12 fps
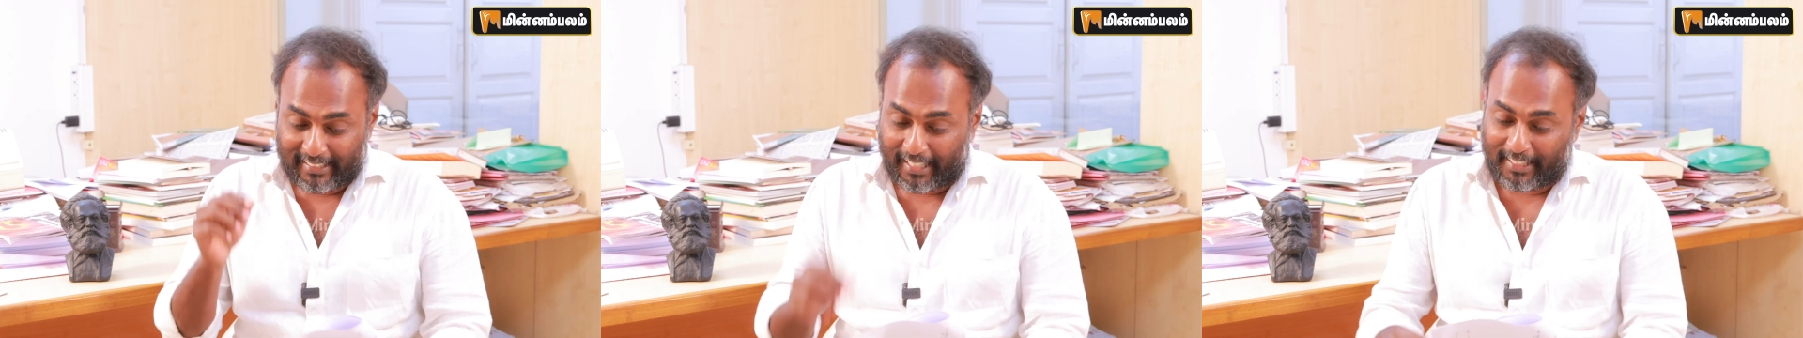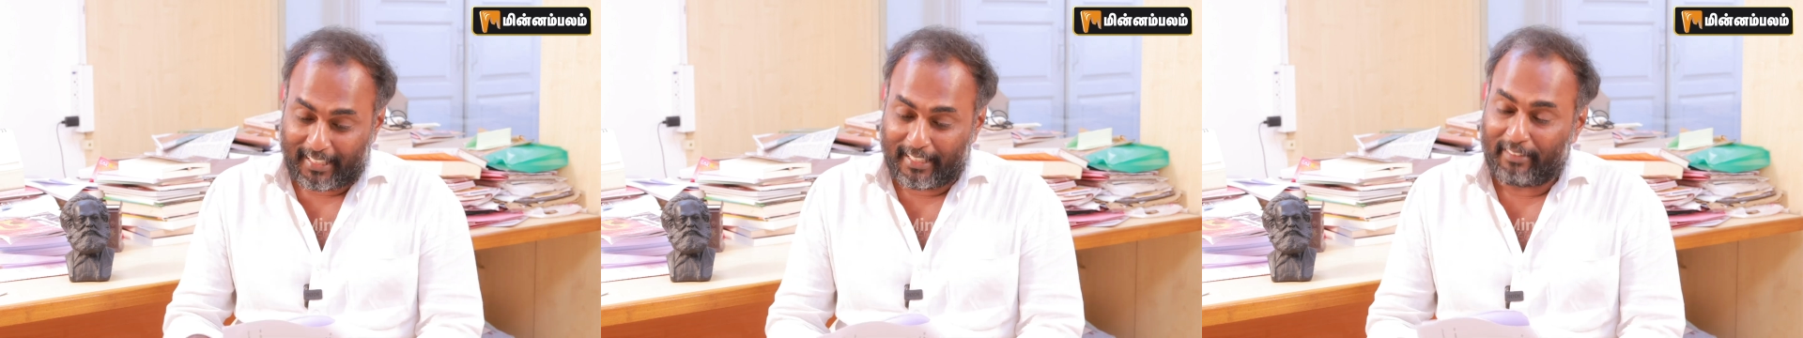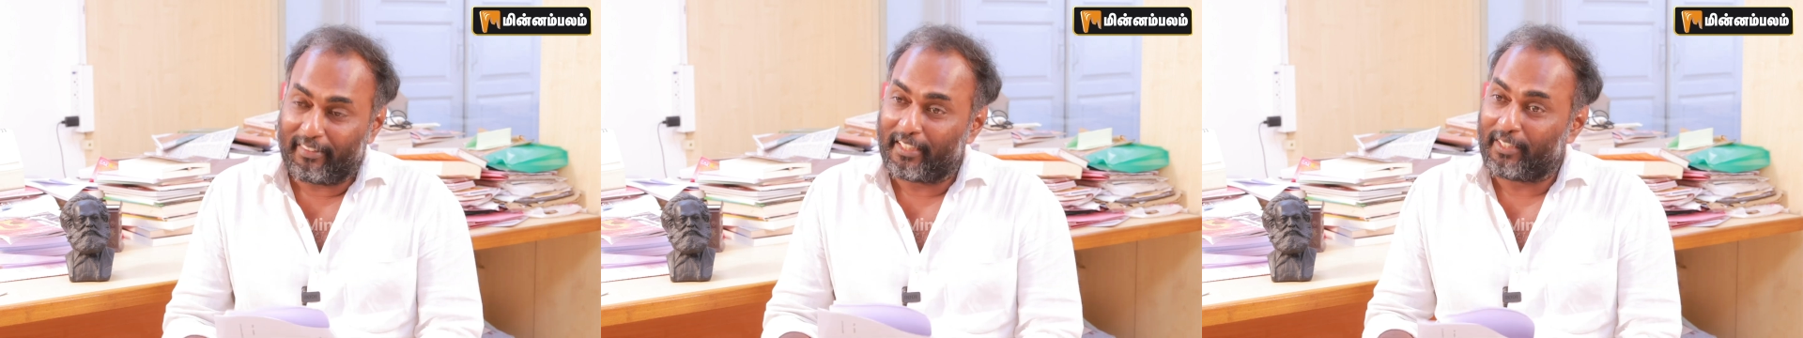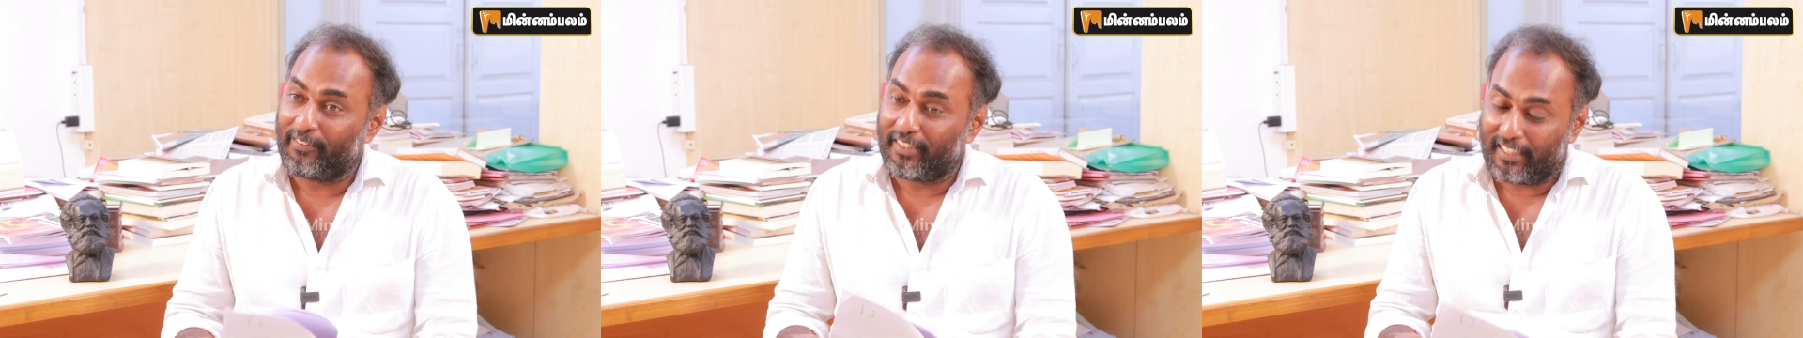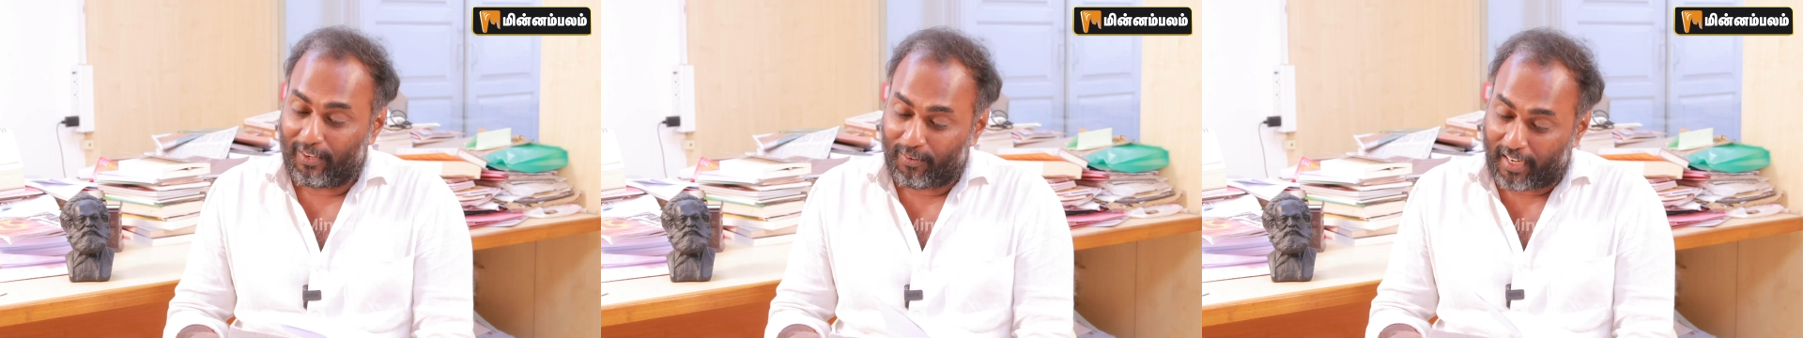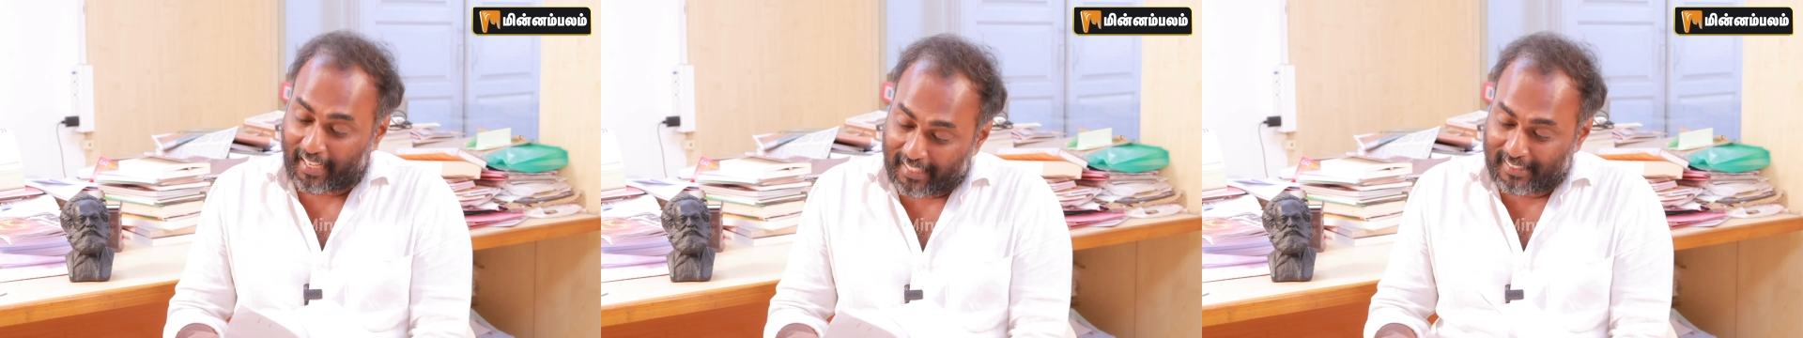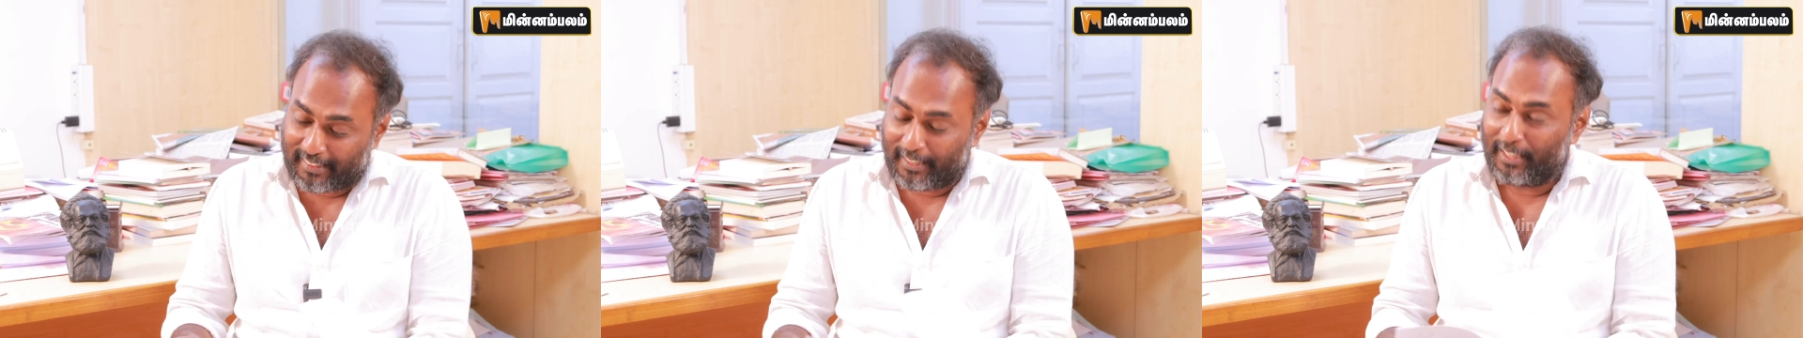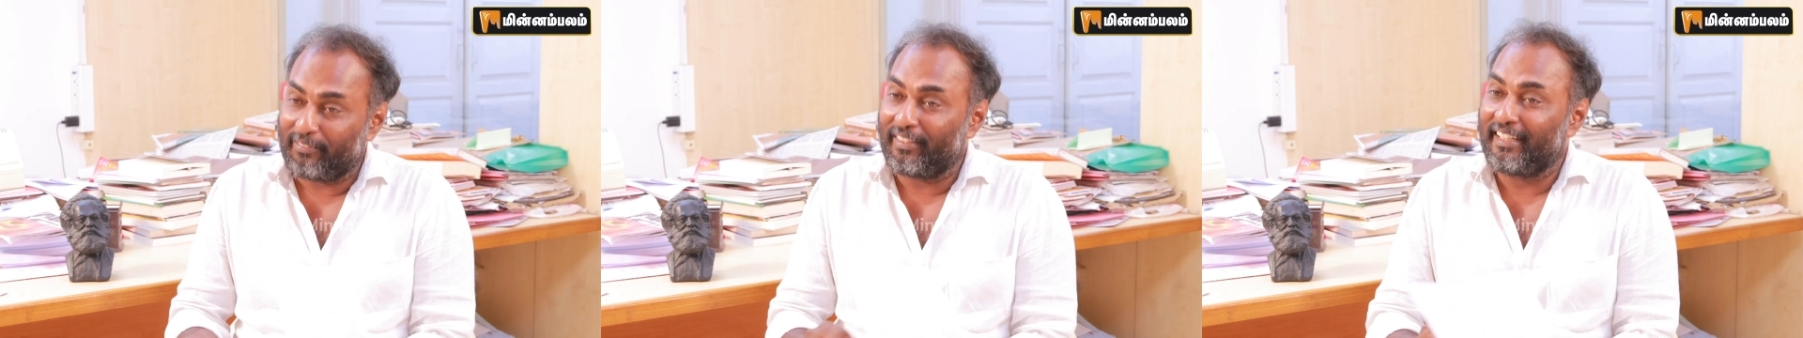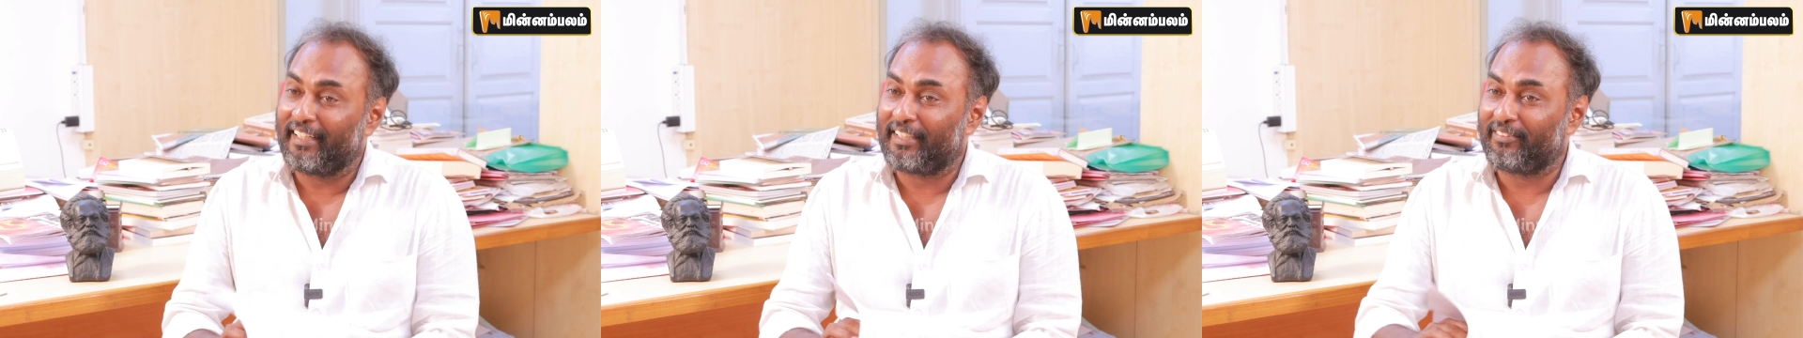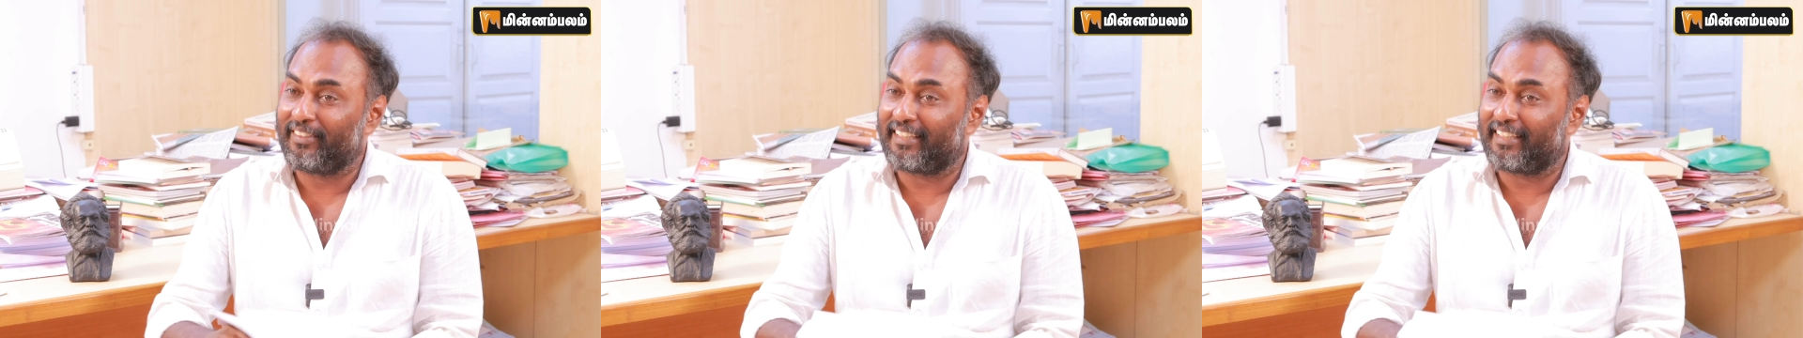சட்டம் நிறைவேற்றி விட்டுட்டு அவங்க அரசுதலும் வெளியிட்டு